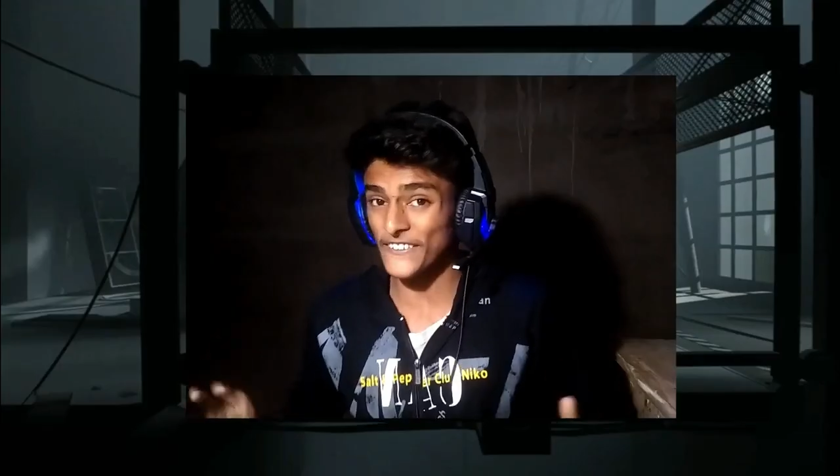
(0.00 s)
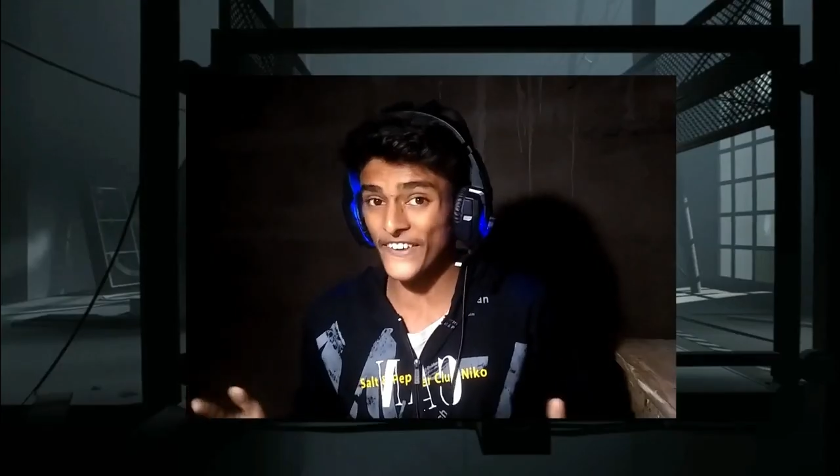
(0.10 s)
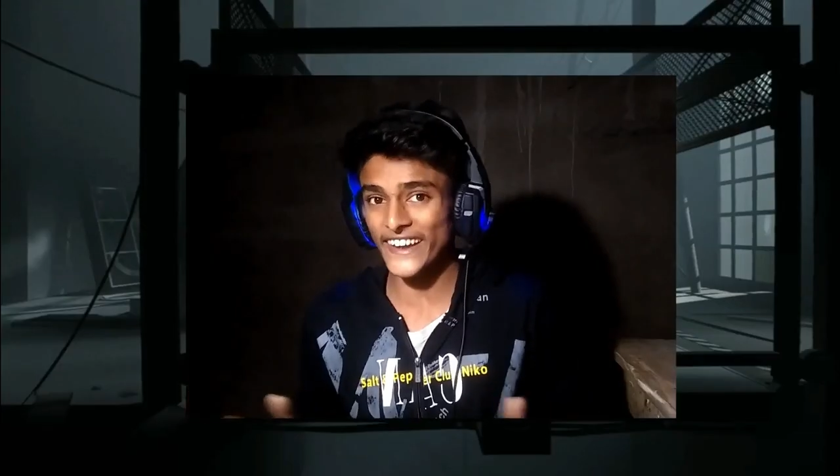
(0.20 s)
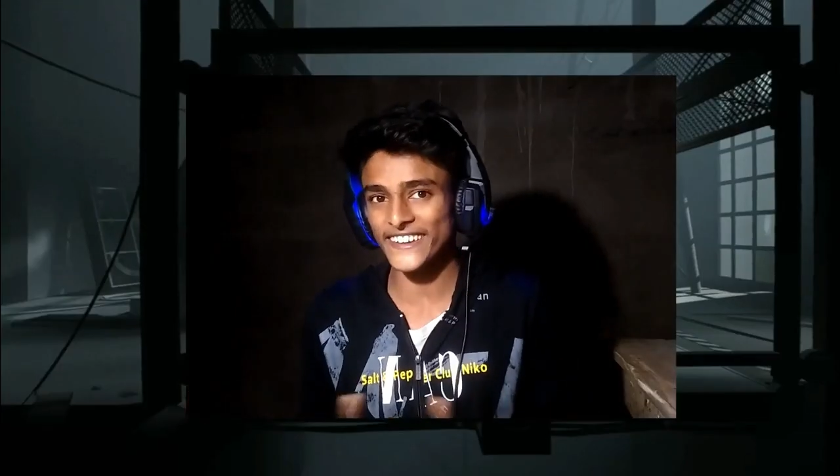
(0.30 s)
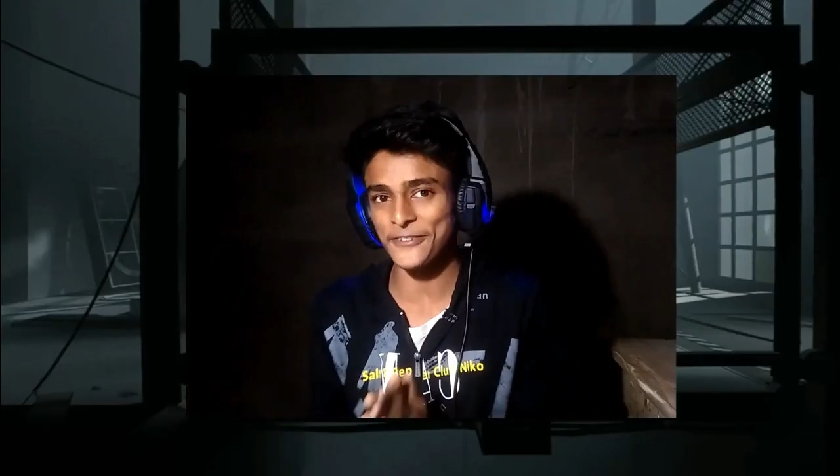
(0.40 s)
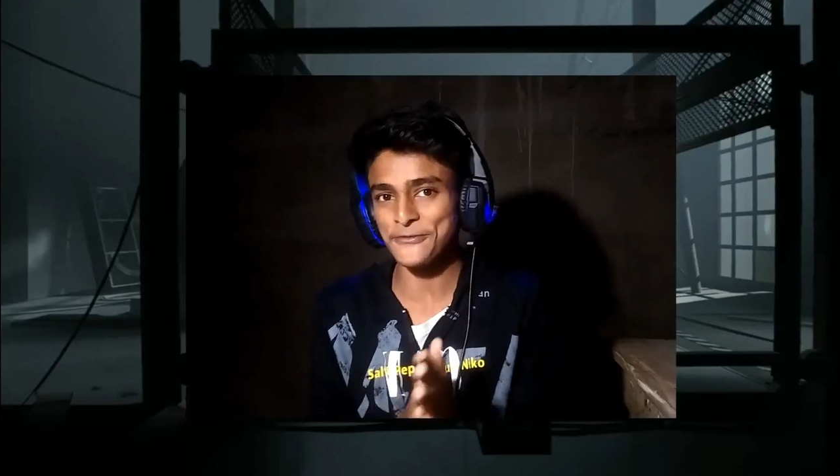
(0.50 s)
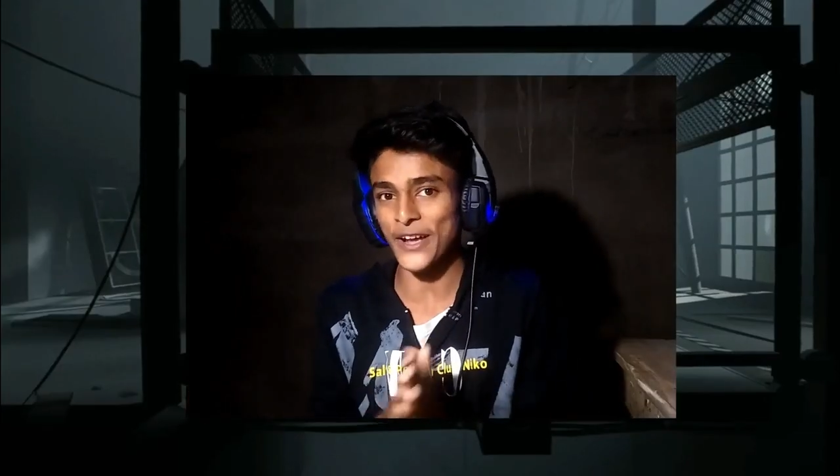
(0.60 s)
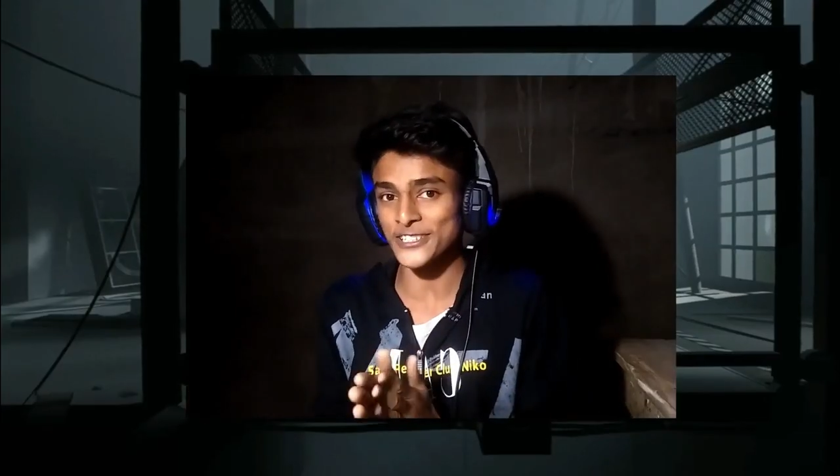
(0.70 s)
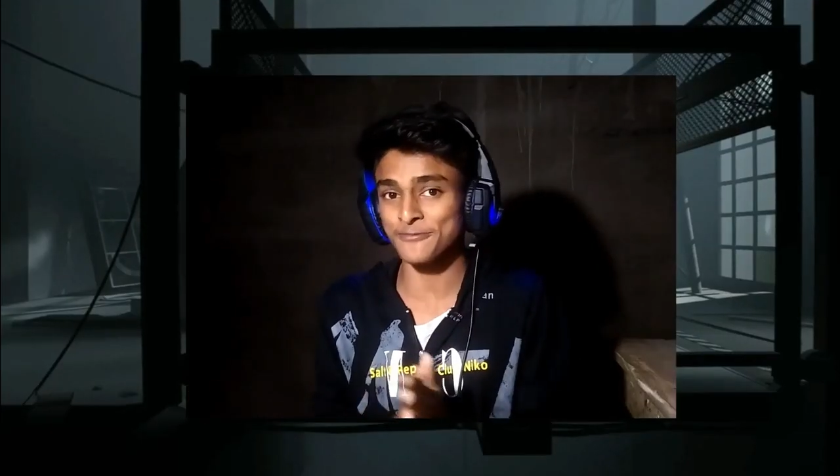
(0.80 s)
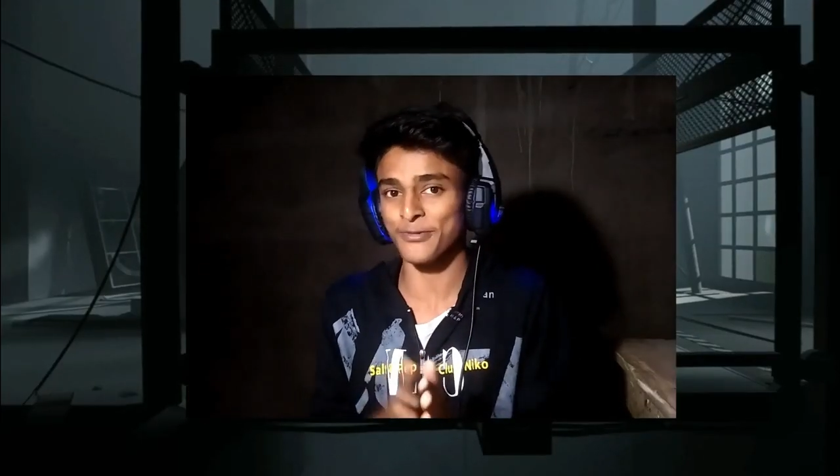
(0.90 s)
অল রাইট
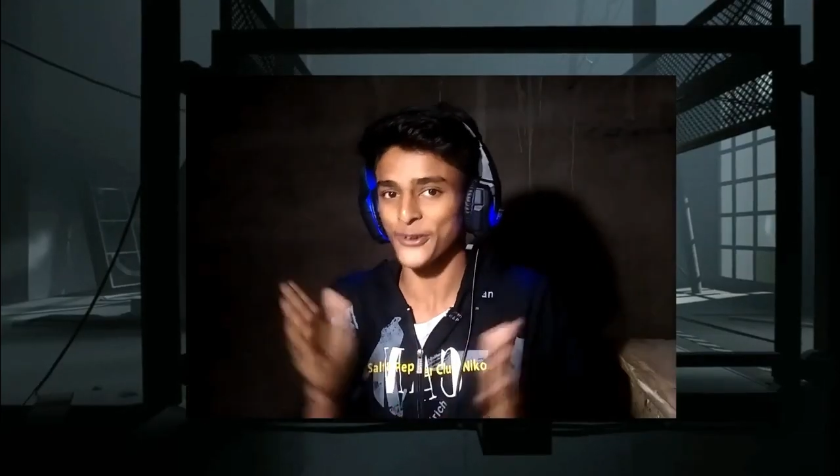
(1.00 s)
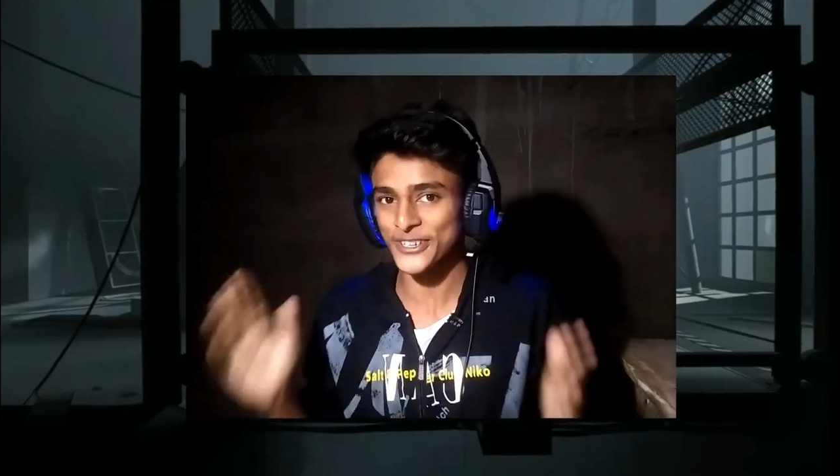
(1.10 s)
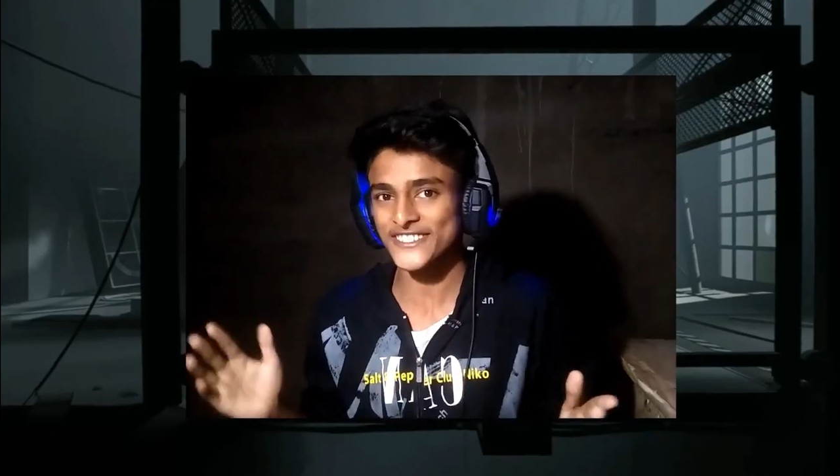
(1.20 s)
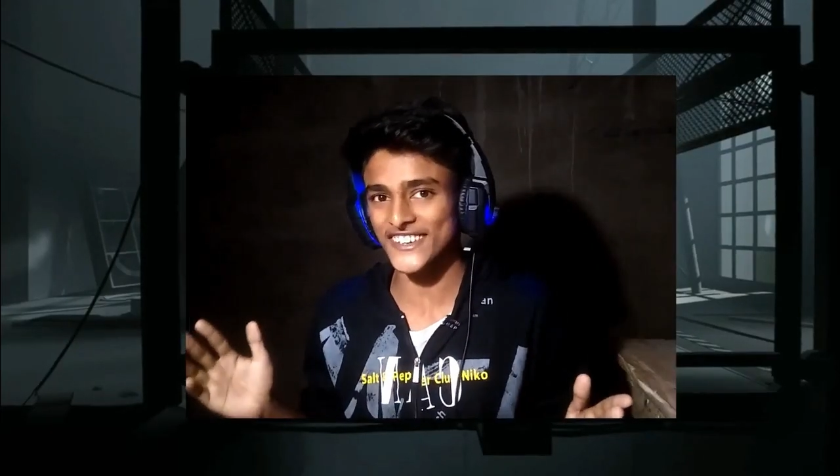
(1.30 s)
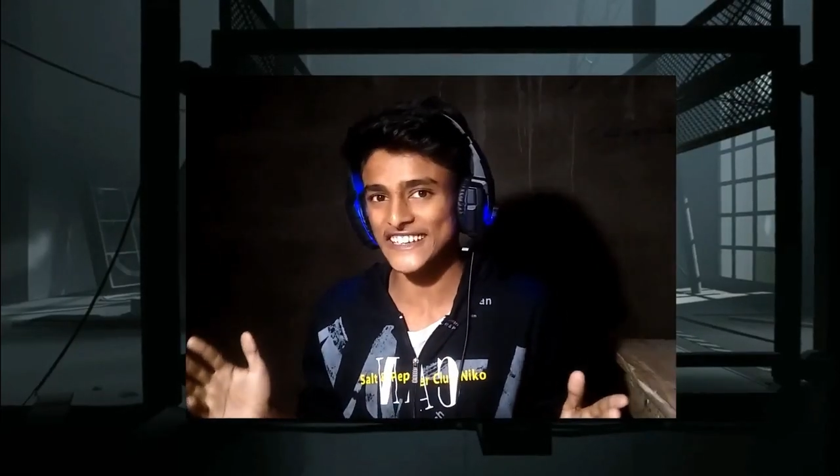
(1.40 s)
আমি ফার্স্ট ফ্লোরে